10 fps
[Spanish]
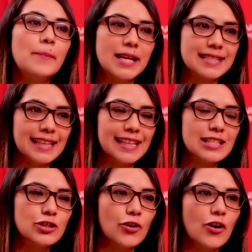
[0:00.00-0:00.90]
Presta
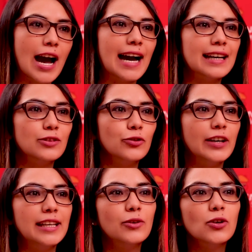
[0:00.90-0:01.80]
atención a que tu
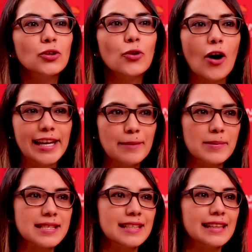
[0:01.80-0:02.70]
vehículo no haya
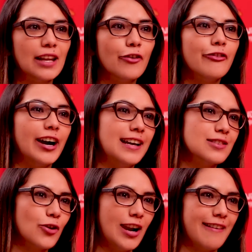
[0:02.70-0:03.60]
presentado
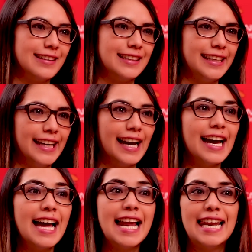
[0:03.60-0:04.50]
fallas con la batería,
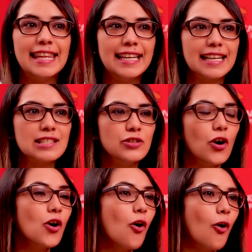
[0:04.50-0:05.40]
la
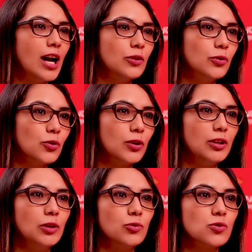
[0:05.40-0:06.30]
dirección o algún
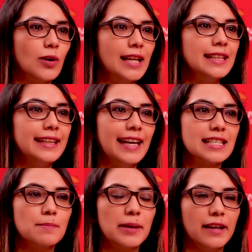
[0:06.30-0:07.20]
ruido inusual
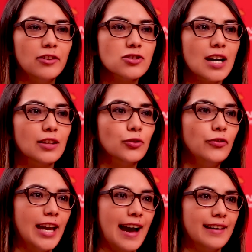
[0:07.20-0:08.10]
días previos a tu
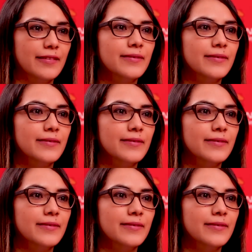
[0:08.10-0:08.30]
viaje.